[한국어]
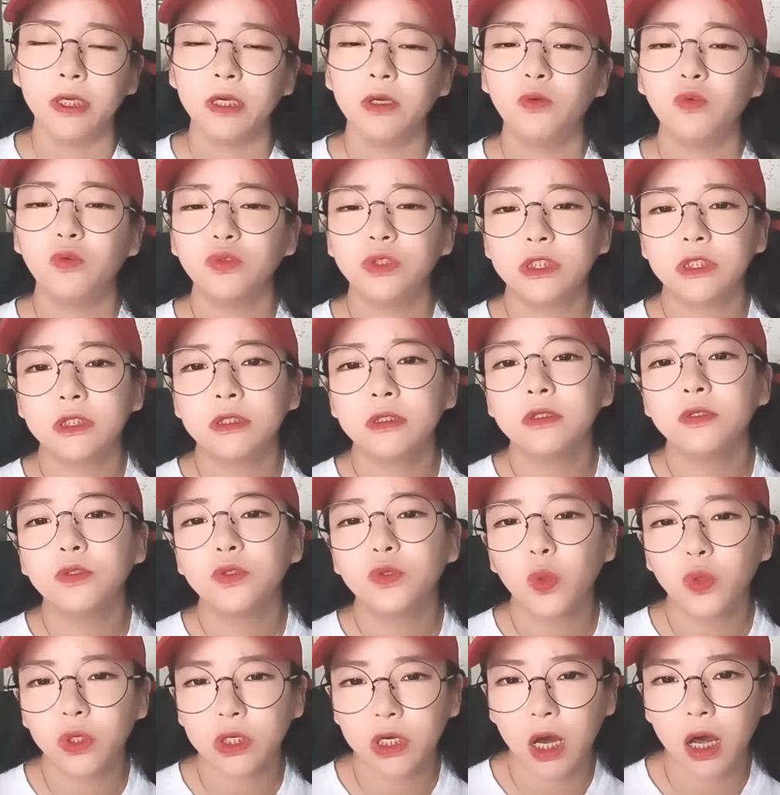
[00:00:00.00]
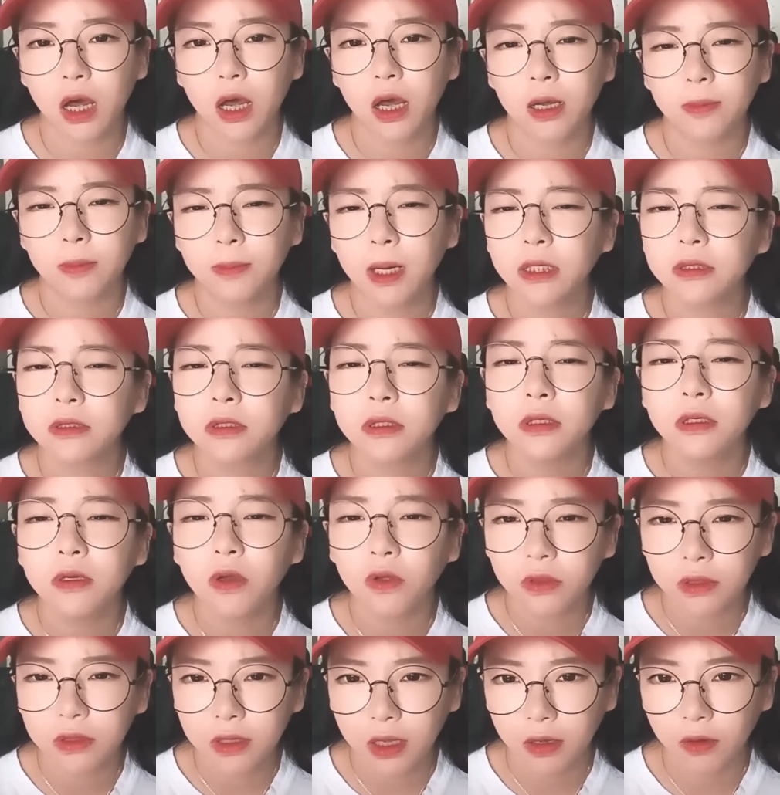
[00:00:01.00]
핑구 짖는 소리가 막
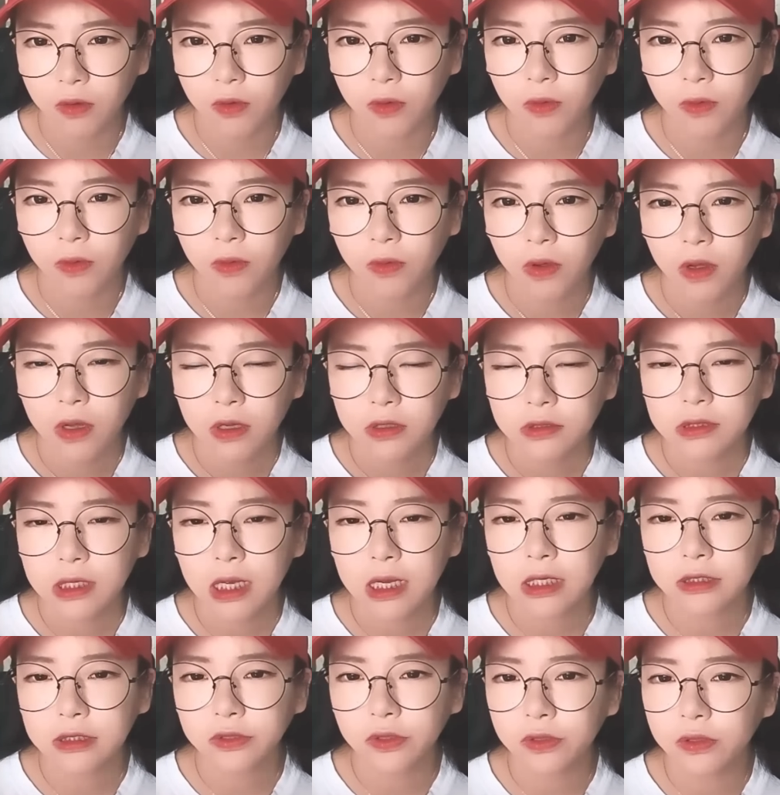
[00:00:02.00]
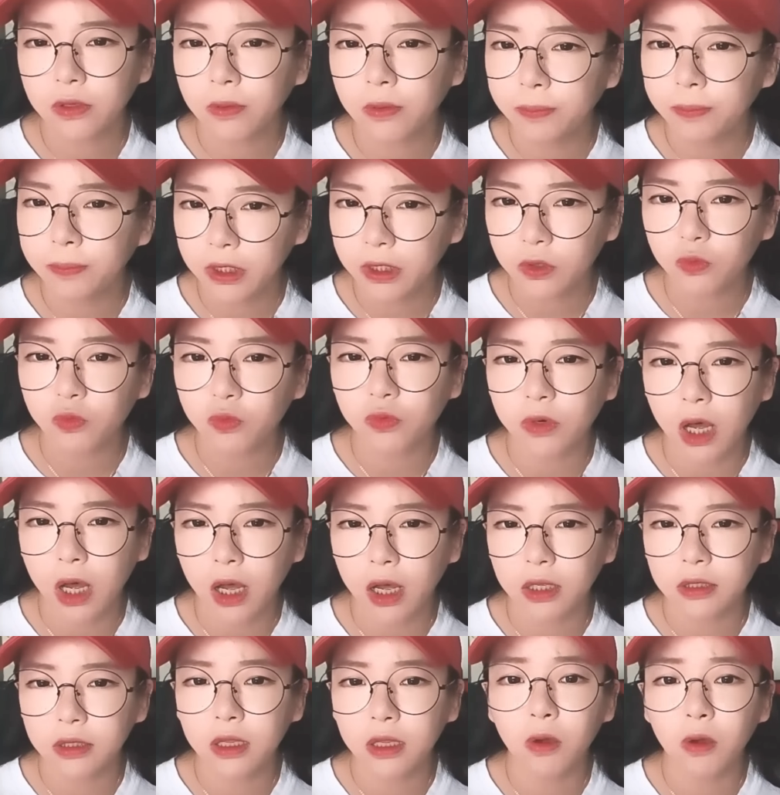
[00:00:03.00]
들렸대요. 사라졌던
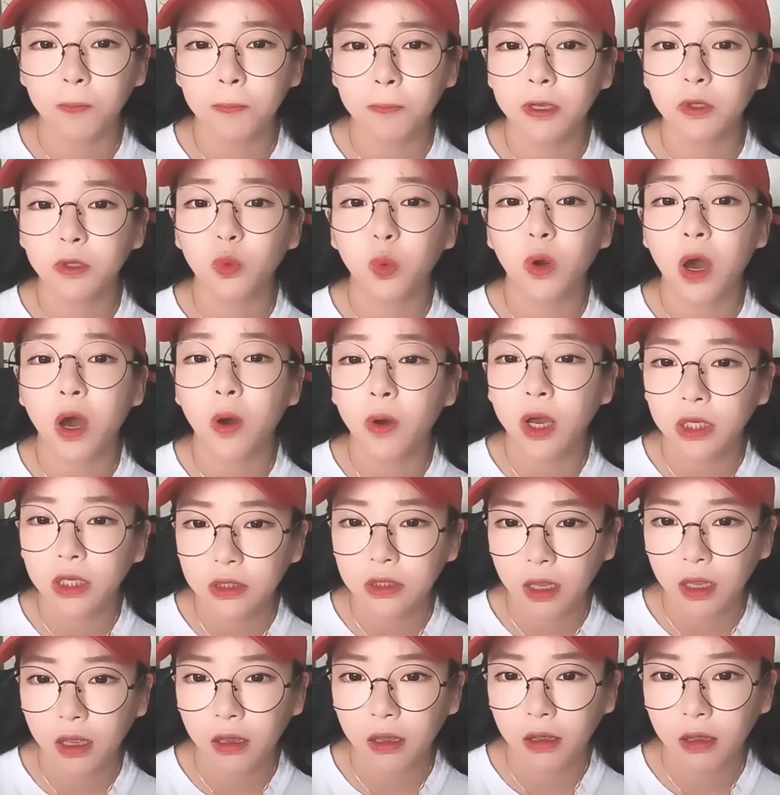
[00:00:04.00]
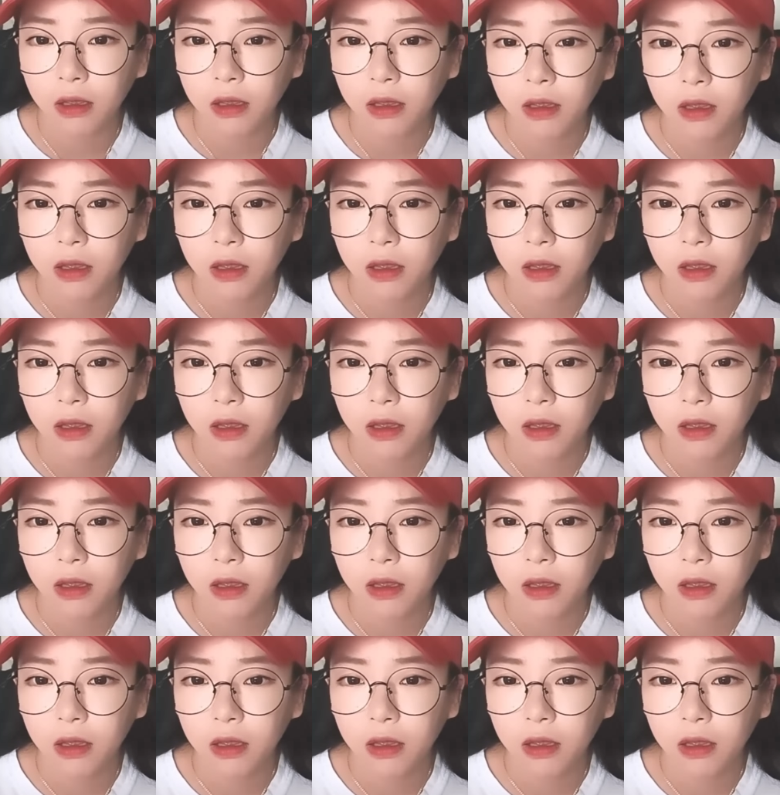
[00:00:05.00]
핑구가 내 옆에 돌아와 있네.